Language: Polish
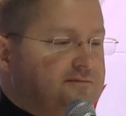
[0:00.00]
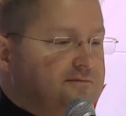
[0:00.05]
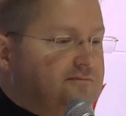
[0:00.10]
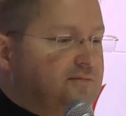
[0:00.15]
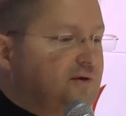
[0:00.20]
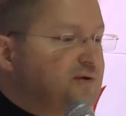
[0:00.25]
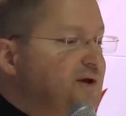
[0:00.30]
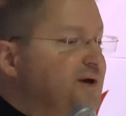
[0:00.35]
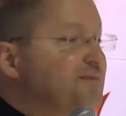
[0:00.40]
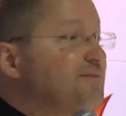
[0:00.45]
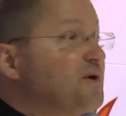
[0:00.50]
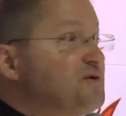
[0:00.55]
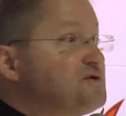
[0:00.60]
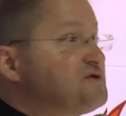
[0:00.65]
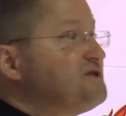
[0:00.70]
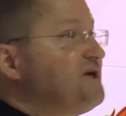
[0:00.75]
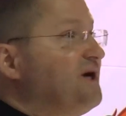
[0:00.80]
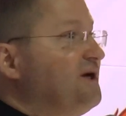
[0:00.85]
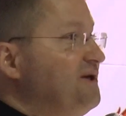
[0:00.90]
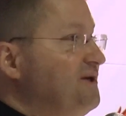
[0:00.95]
bo nie
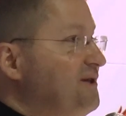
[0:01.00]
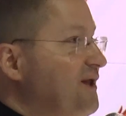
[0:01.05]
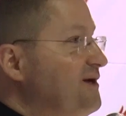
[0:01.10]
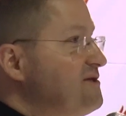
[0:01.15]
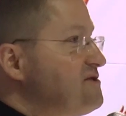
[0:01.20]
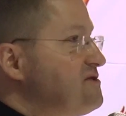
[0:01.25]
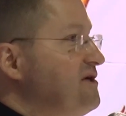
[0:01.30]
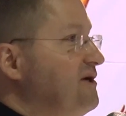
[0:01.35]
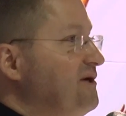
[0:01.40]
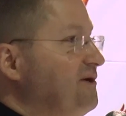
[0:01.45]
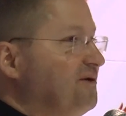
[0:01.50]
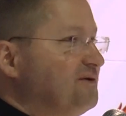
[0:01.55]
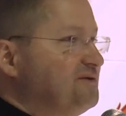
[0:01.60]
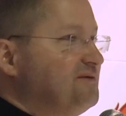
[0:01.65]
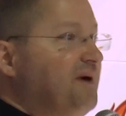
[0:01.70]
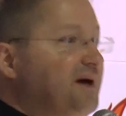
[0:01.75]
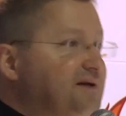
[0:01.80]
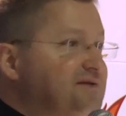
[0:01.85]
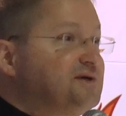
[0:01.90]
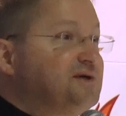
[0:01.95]
można inaczej od
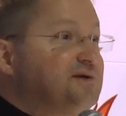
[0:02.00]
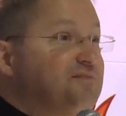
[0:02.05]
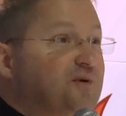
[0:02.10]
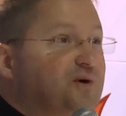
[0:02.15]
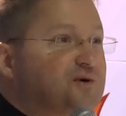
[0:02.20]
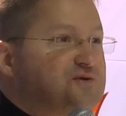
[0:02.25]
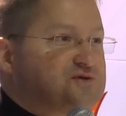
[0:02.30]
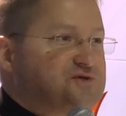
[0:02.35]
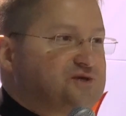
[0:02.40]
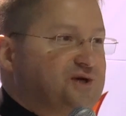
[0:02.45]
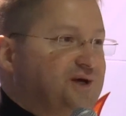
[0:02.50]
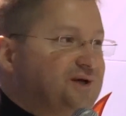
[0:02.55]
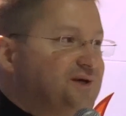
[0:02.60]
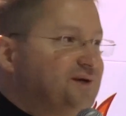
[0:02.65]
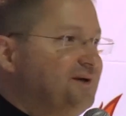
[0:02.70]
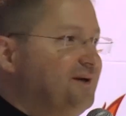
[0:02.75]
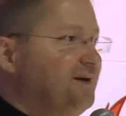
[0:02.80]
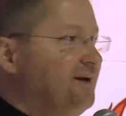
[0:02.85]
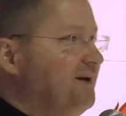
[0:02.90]
Matki Bożej.